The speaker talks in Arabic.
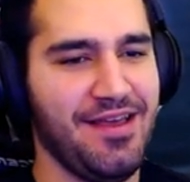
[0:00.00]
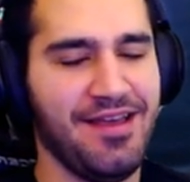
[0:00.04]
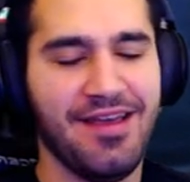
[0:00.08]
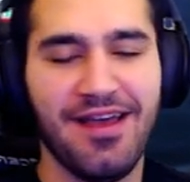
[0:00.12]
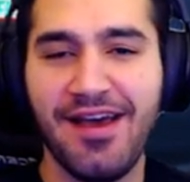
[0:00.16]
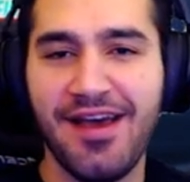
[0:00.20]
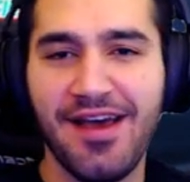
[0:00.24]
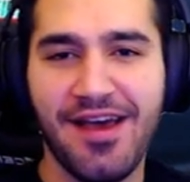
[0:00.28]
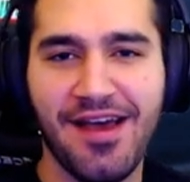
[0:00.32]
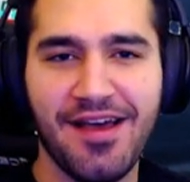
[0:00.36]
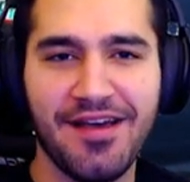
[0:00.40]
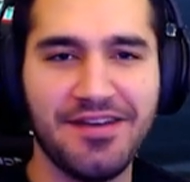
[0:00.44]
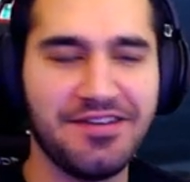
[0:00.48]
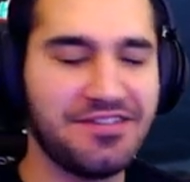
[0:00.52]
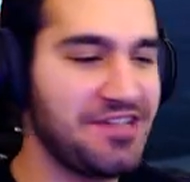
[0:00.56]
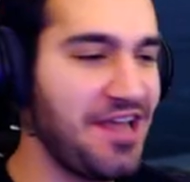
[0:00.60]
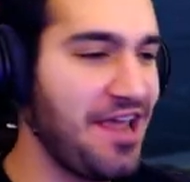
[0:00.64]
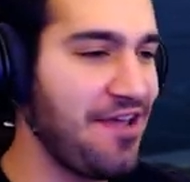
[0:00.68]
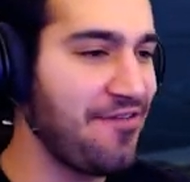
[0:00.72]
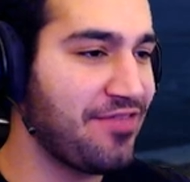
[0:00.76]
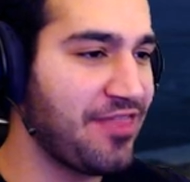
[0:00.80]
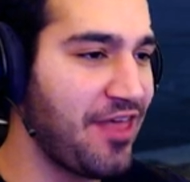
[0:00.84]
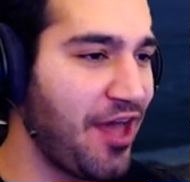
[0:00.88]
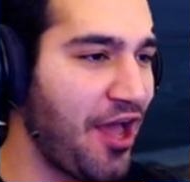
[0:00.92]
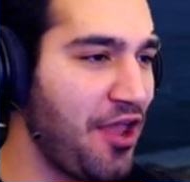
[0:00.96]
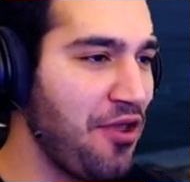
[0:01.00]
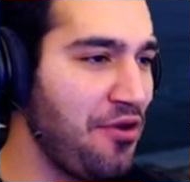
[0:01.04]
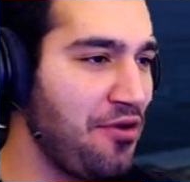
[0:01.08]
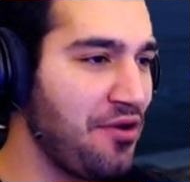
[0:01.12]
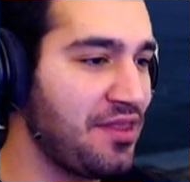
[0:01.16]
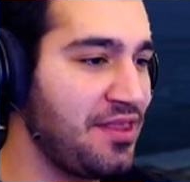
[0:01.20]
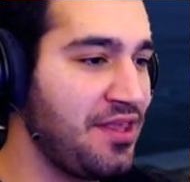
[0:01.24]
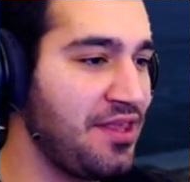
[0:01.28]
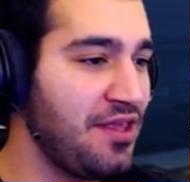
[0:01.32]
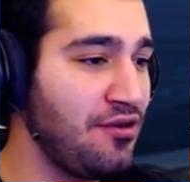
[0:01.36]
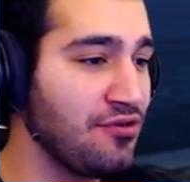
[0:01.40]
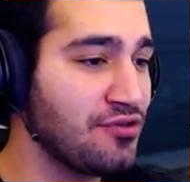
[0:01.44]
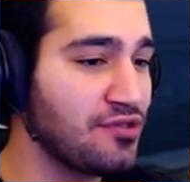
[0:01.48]
آه، شايف تغير
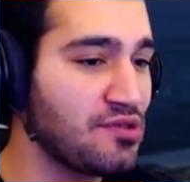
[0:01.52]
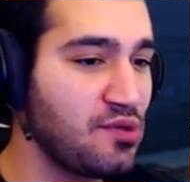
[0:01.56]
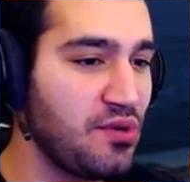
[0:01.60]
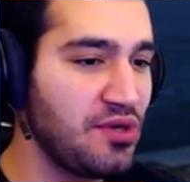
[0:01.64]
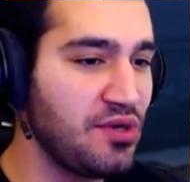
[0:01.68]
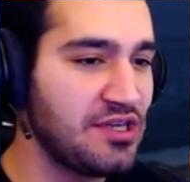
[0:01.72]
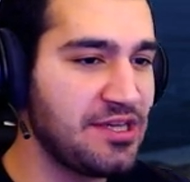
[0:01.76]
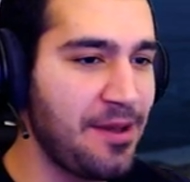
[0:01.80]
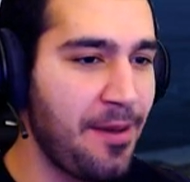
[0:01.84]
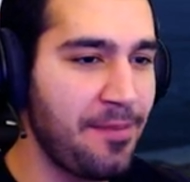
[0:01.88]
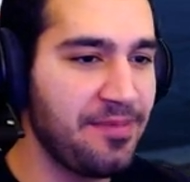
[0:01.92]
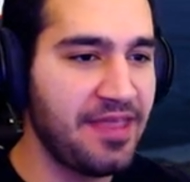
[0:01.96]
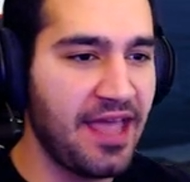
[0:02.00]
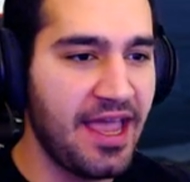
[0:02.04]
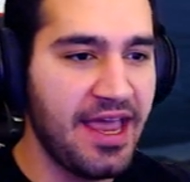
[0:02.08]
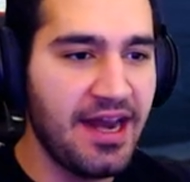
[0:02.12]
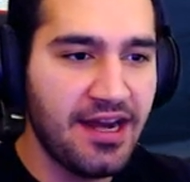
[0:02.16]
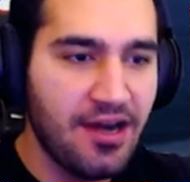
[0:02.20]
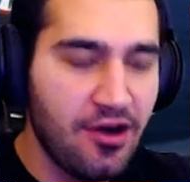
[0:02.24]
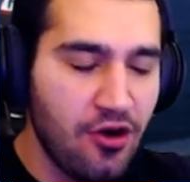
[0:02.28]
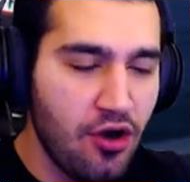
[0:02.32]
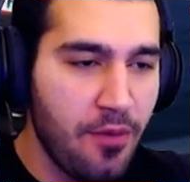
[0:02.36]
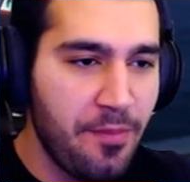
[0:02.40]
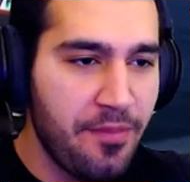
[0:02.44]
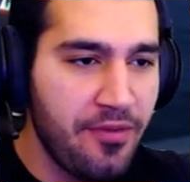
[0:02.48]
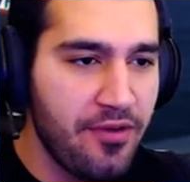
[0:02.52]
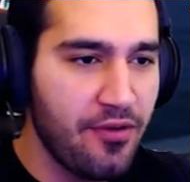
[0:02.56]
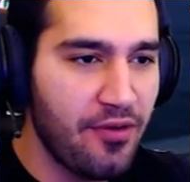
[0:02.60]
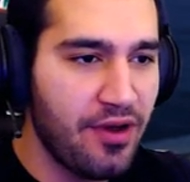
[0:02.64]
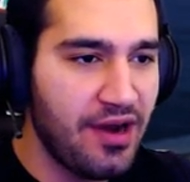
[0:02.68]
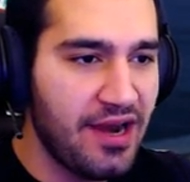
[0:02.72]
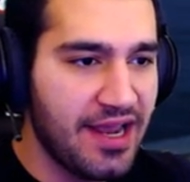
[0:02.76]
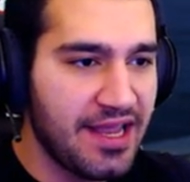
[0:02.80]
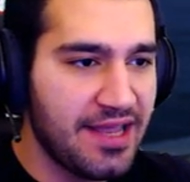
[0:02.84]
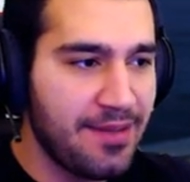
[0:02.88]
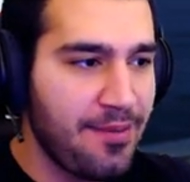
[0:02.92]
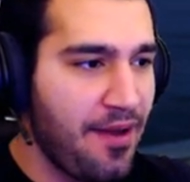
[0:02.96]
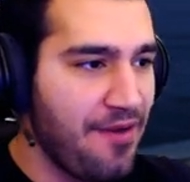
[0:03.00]
كثير اسطوري شباب تغير اللوبي
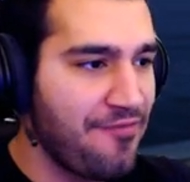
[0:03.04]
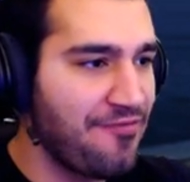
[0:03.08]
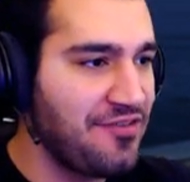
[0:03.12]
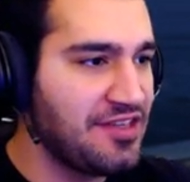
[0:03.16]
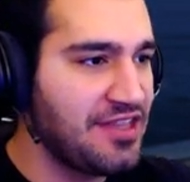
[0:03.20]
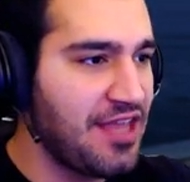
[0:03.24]
ولا كيف في